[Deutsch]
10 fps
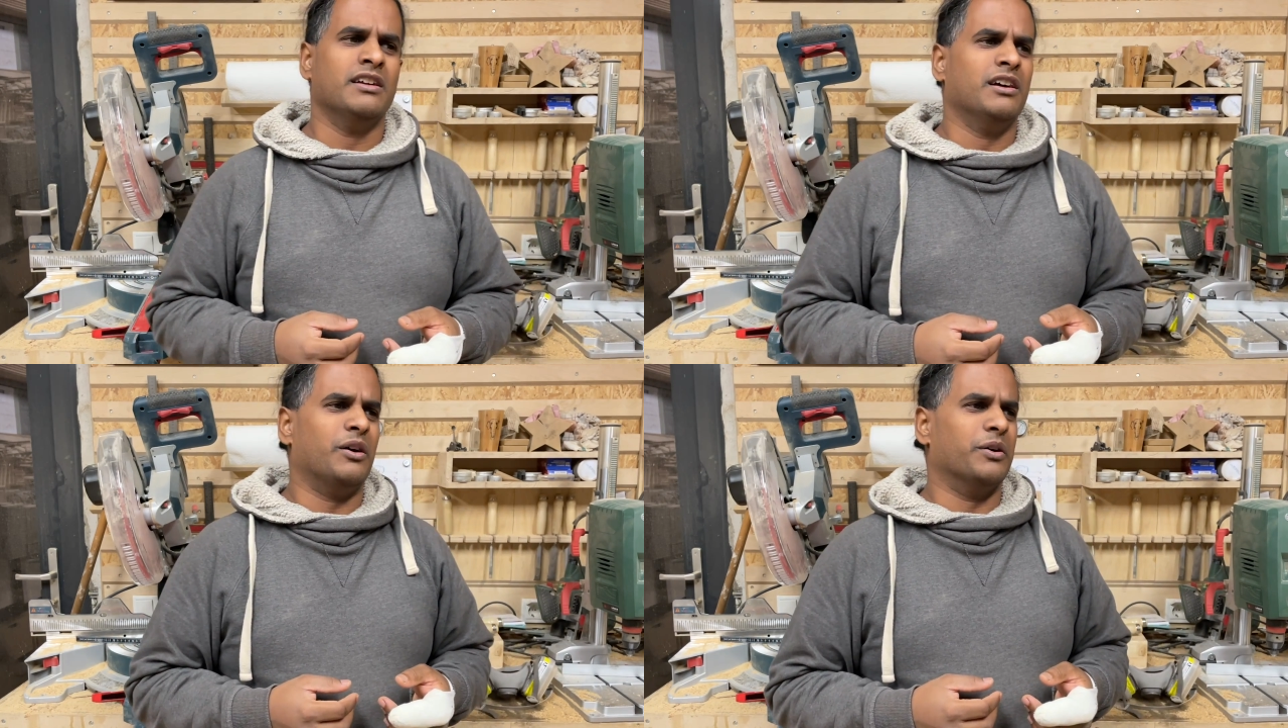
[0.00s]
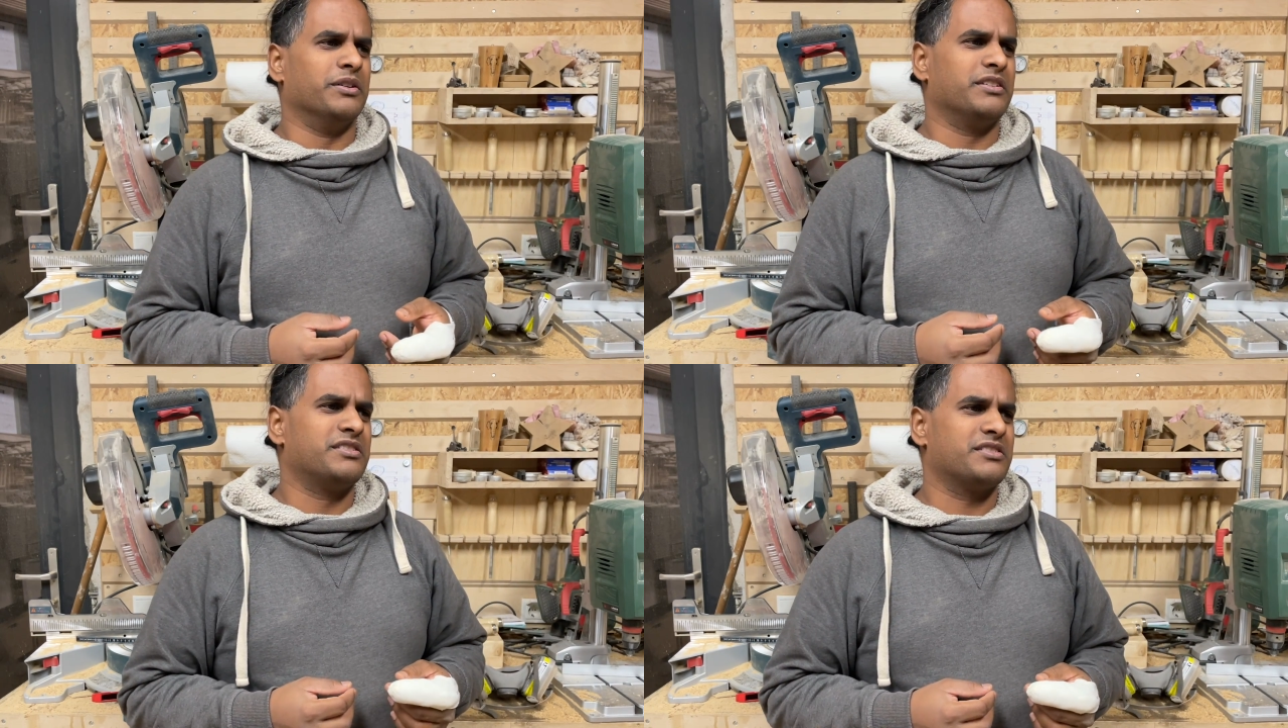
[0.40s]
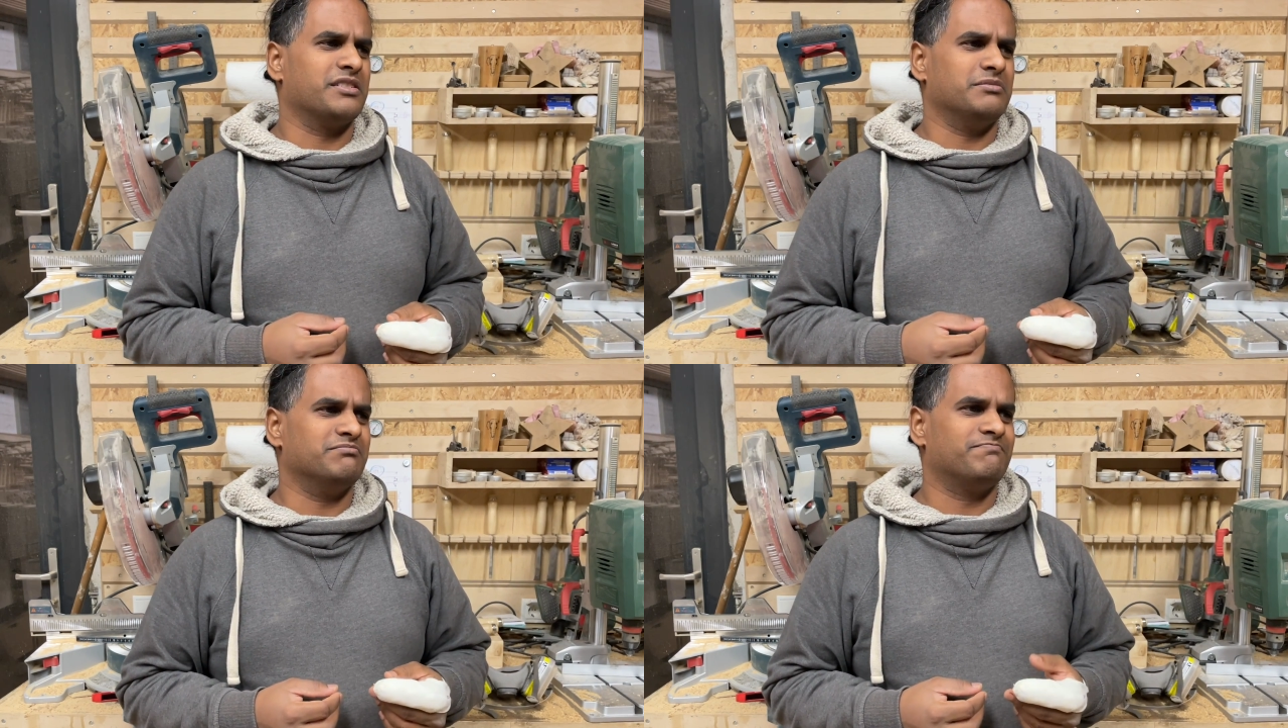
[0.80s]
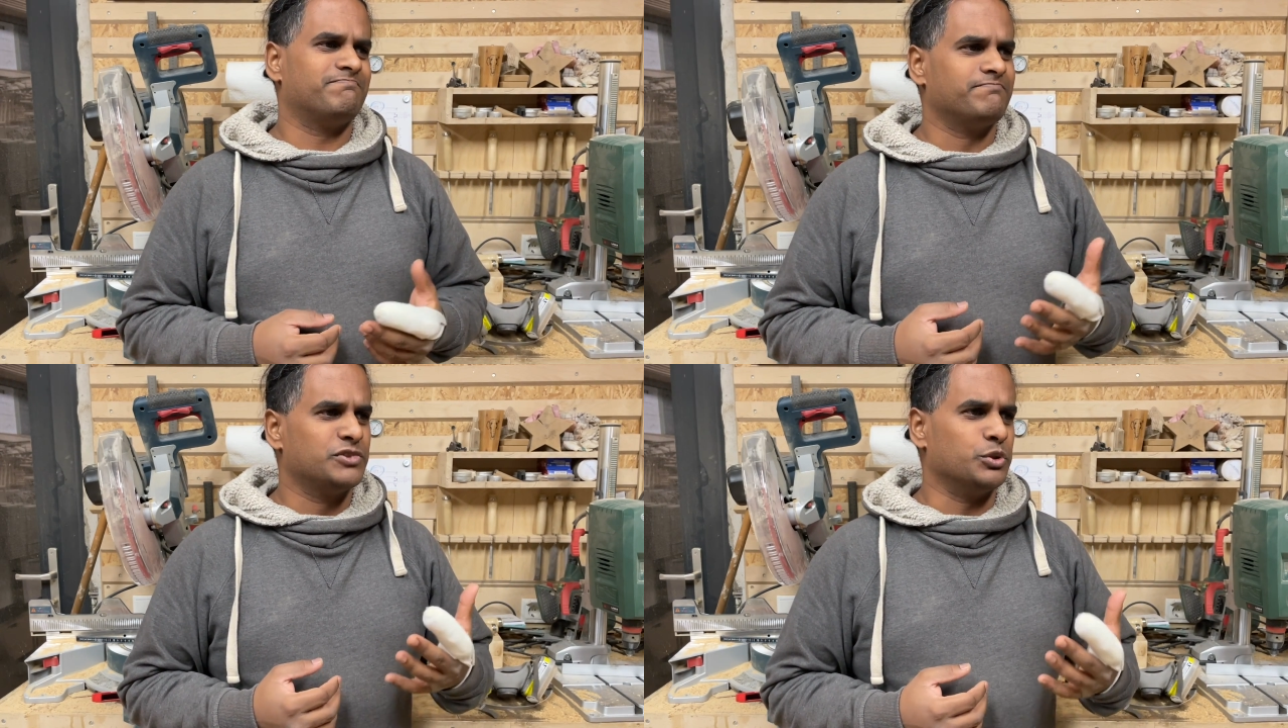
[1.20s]
Und ähm,
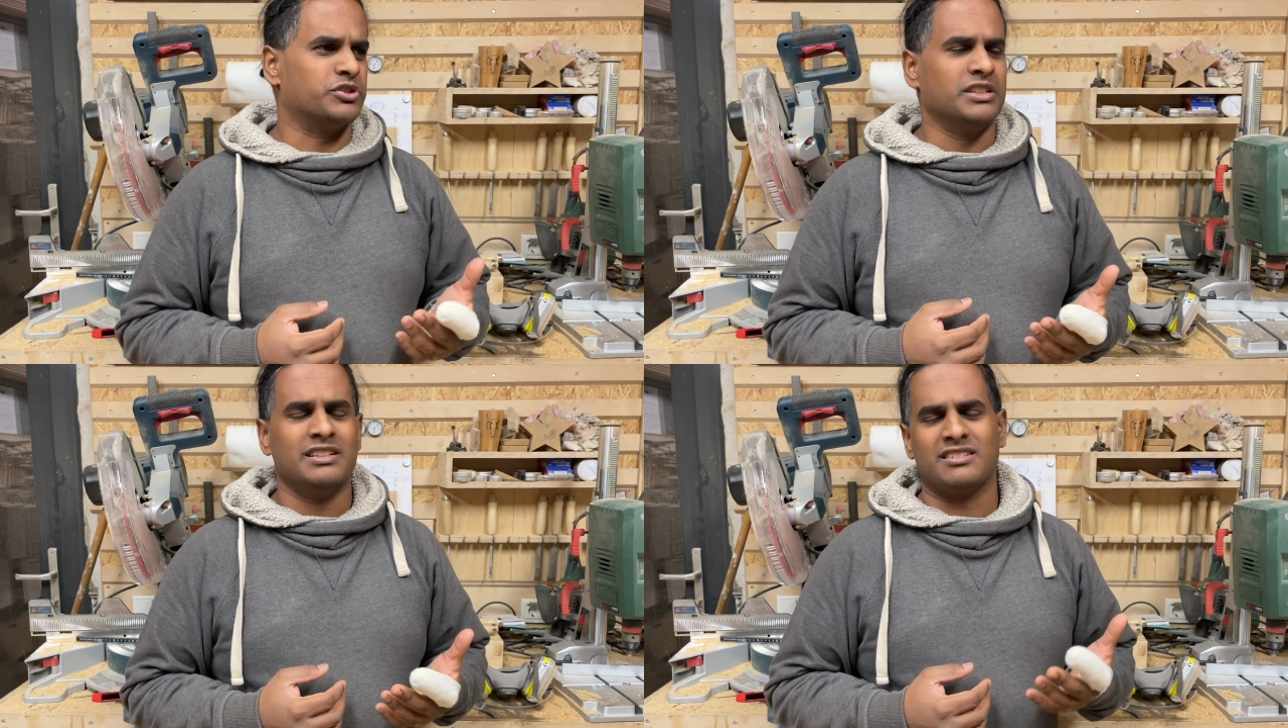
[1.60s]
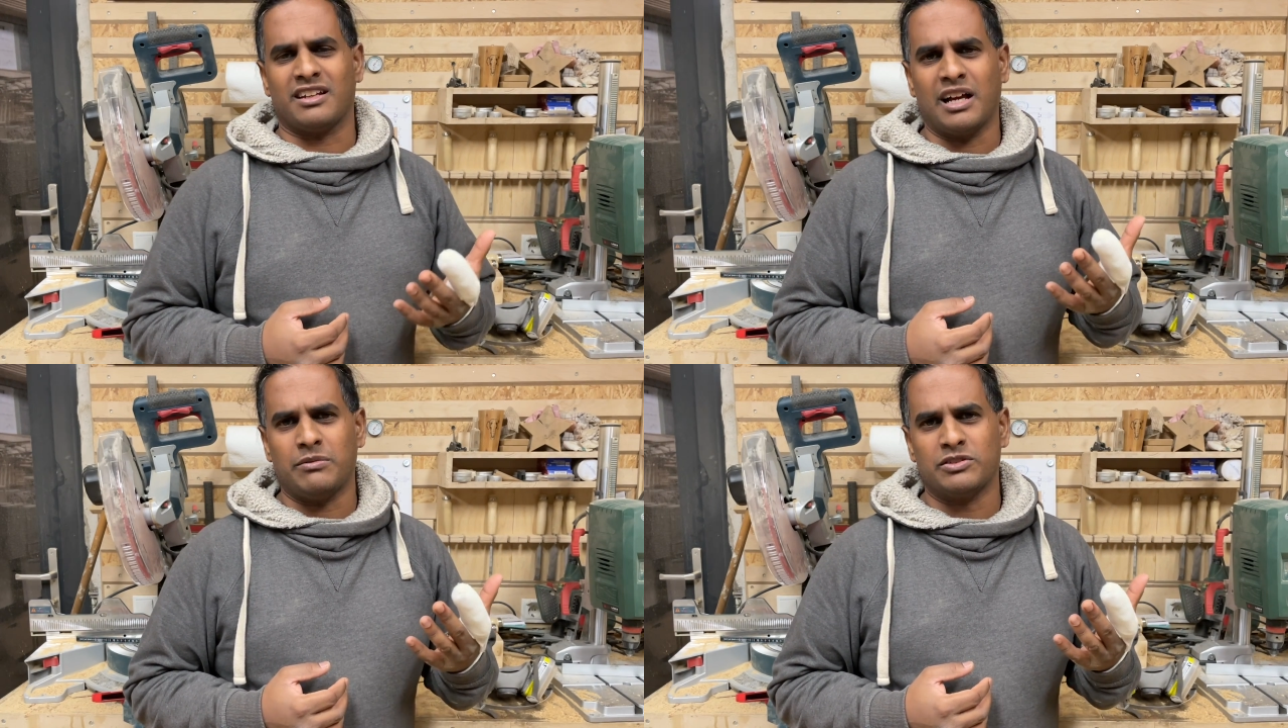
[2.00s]
gut, dann haben wir